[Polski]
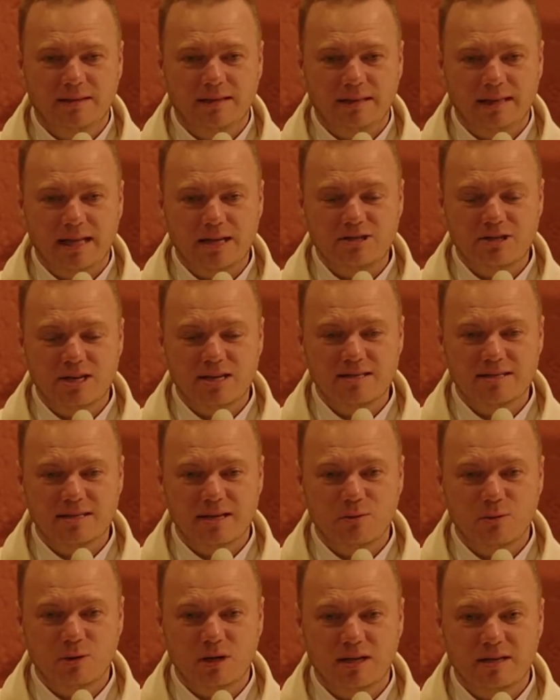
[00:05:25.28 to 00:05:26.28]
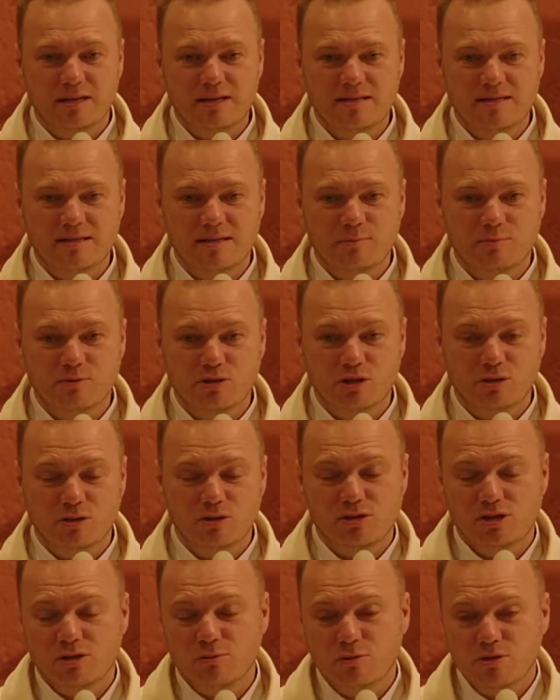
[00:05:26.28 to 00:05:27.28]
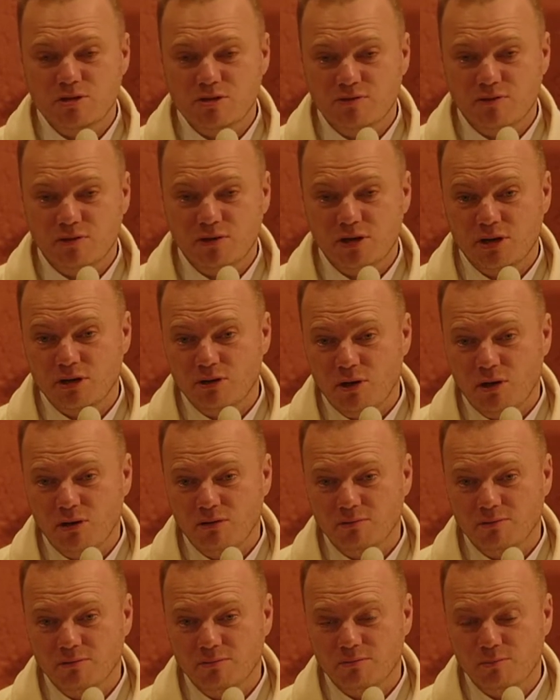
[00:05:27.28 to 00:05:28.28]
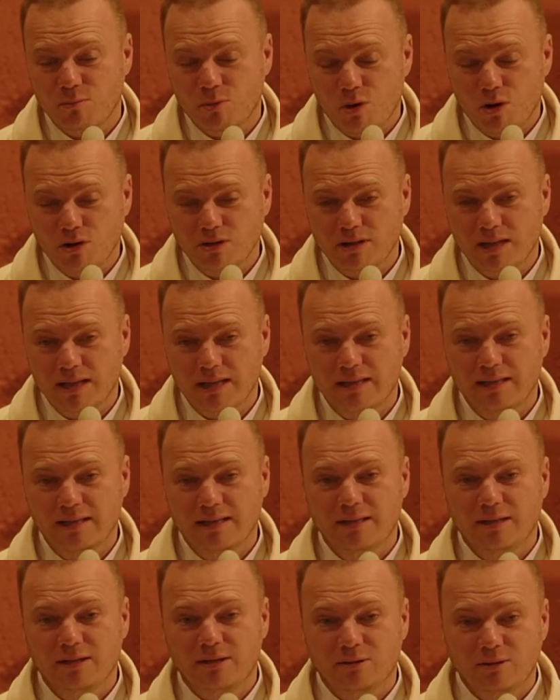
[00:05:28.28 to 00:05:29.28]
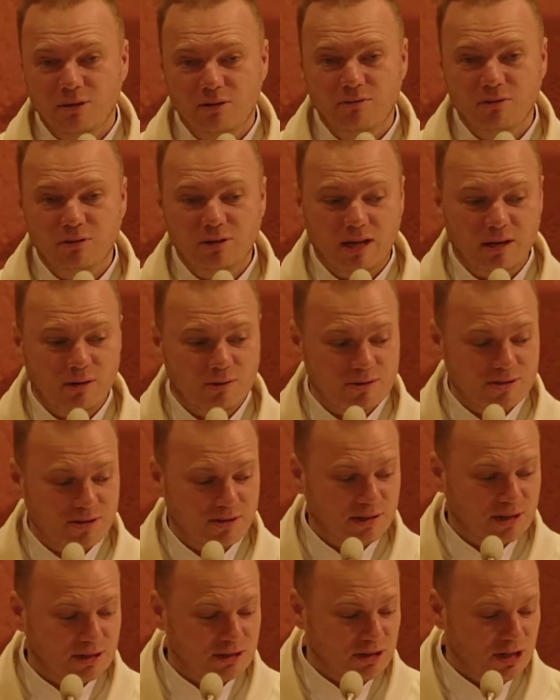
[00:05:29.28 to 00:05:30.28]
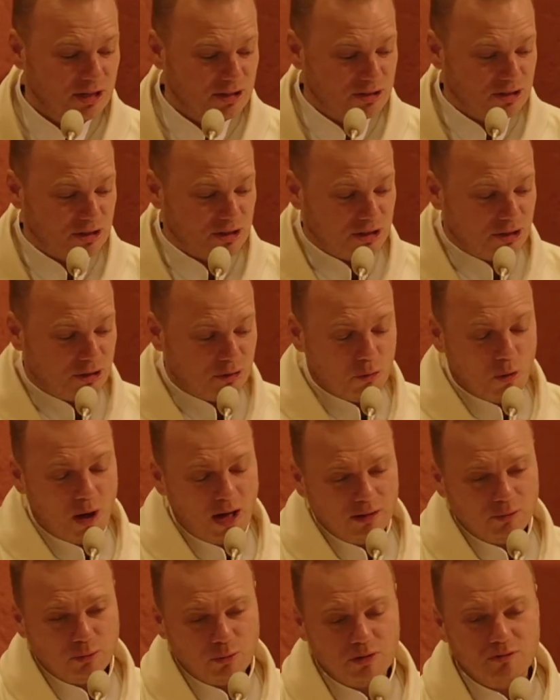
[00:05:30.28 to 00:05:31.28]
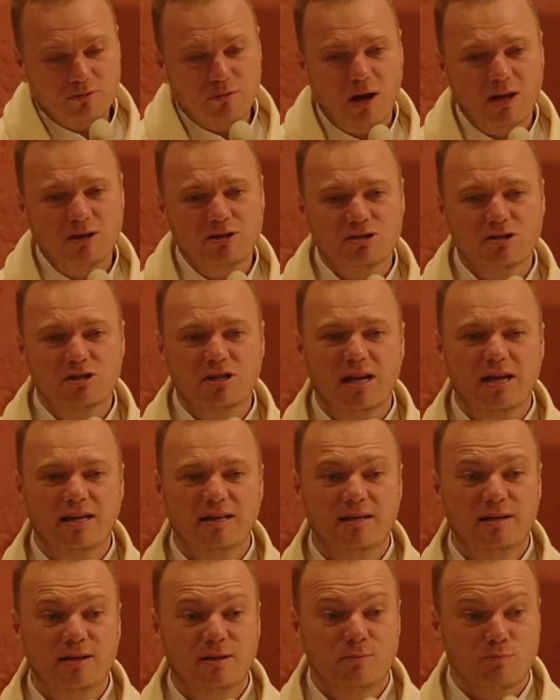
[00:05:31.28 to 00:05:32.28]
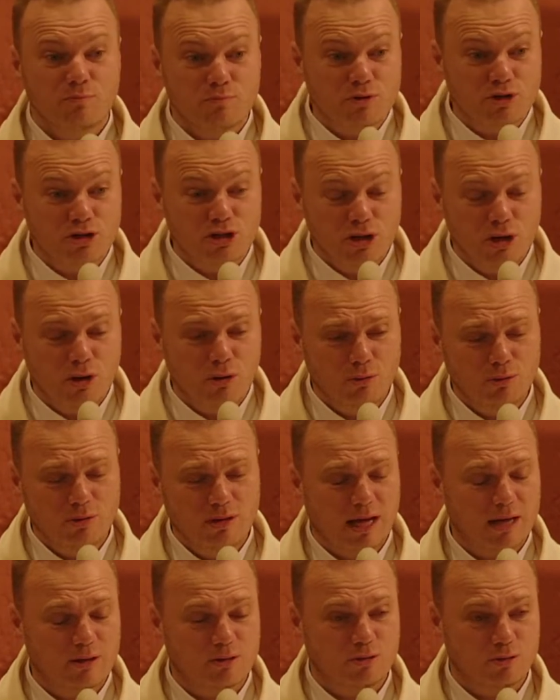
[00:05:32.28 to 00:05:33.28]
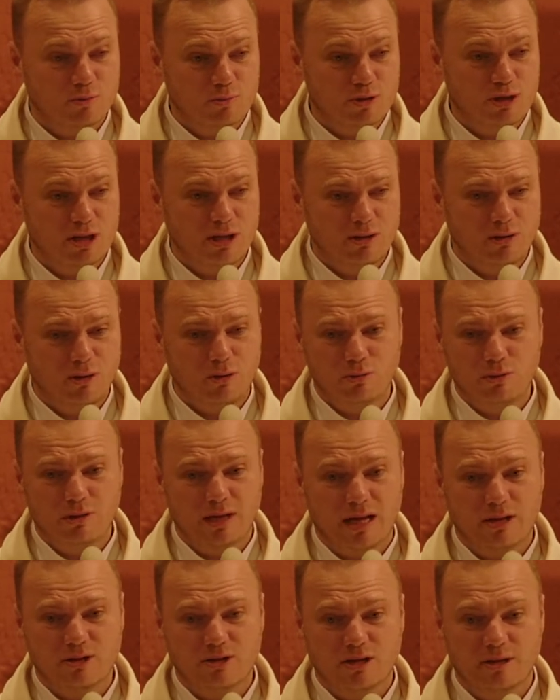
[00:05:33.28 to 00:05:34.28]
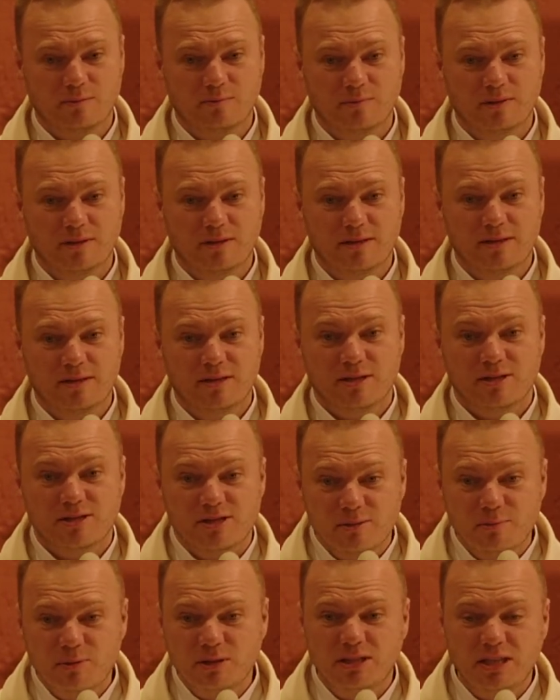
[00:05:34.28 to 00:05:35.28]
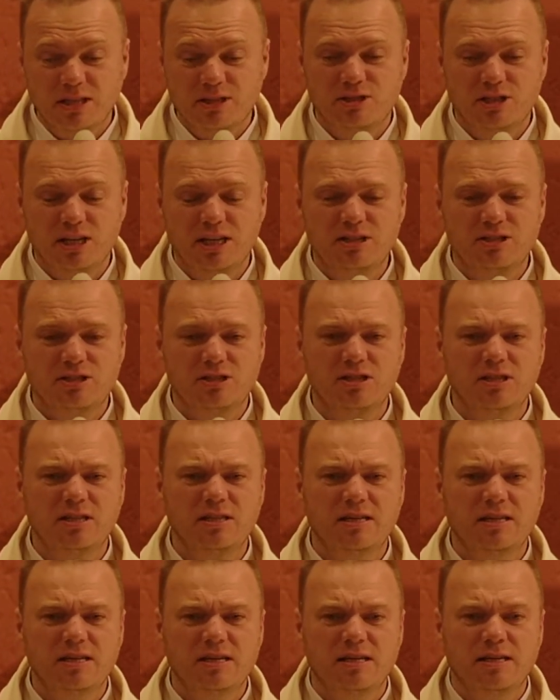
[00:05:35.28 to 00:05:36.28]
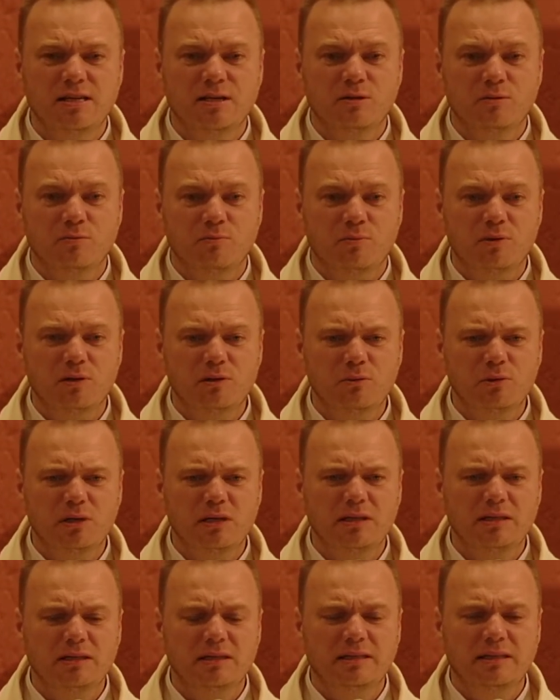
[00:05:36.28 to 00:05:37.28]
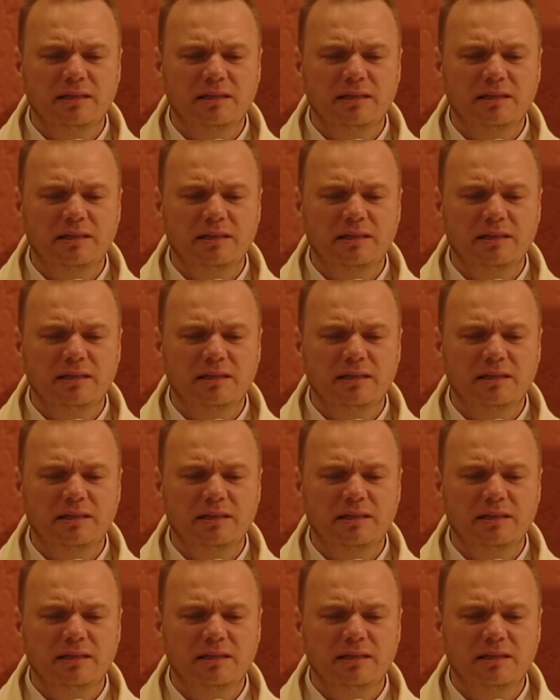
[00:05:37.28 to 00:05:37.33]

na czas Eucharystii przynosiły swoje no, młode, nowonarodzone dzieci i kładły właśnie przy ołtarzu, przed ołtarzem, żeby te dzieci były